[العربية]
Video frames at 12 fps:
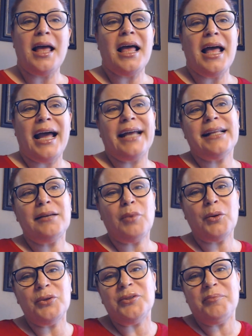هذا
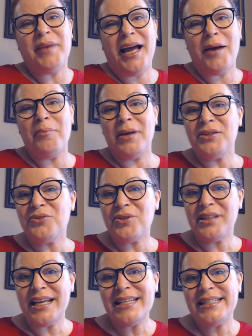المولود بحب انه
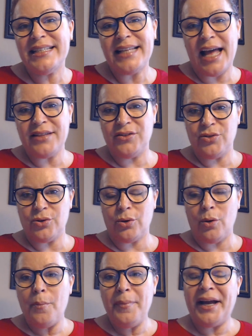الناس
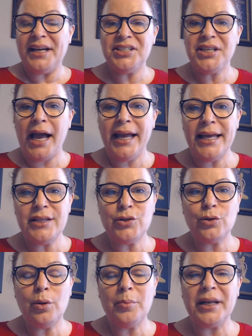تقدره بعيش
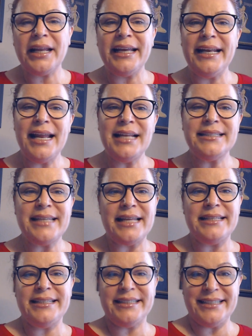حياته من خلال
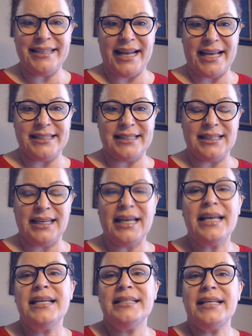تقدير الناس
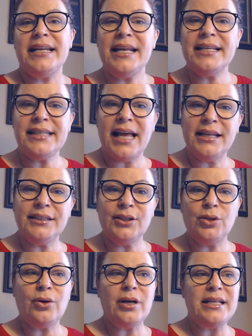اذا الناس قالت
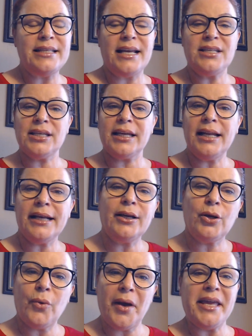له انت شغلك
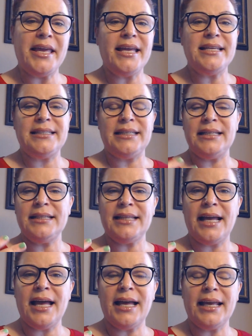كويس
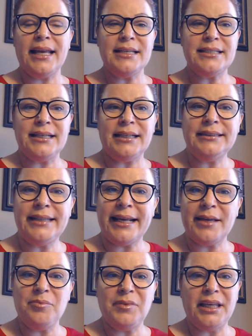انت كل شيء
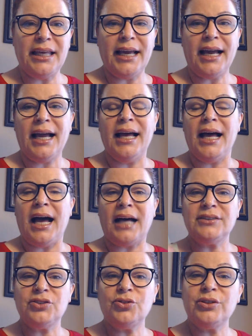عندك منيح
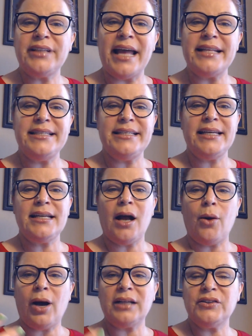اعطته تقدير
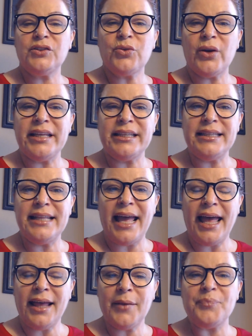او اعطته
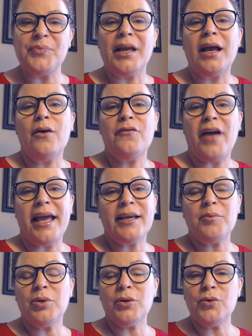اثناء
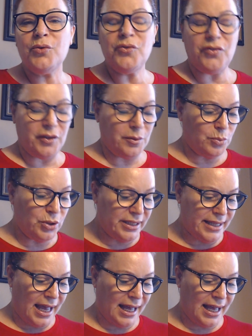فهيك بيكون في
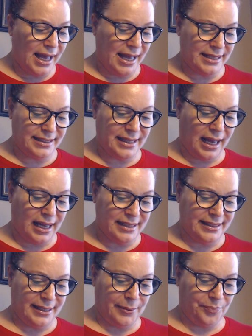منتهى
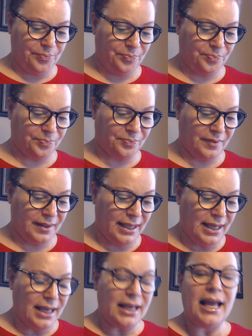السعادة
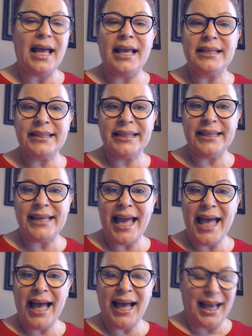
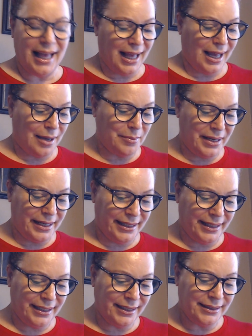اذكياء
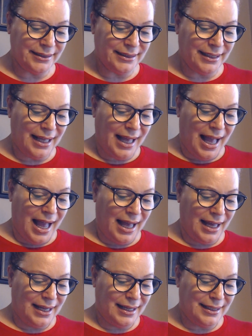عمليين
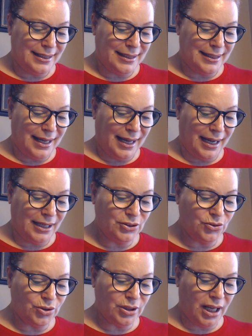آه
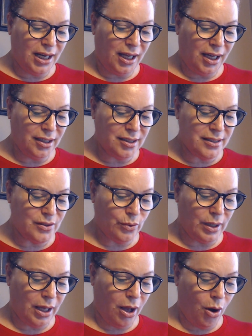عندهم الحرص
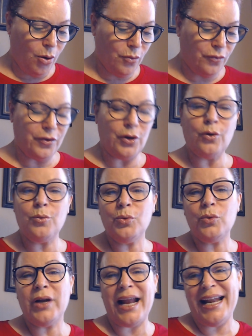والخوف في
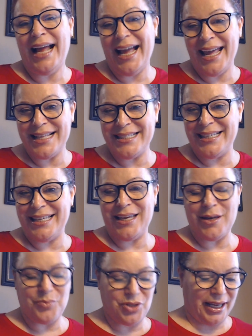الامور
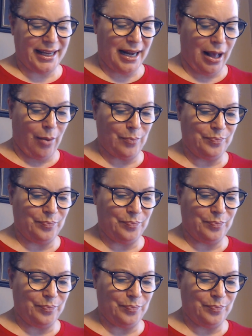الحياتية بشكل عام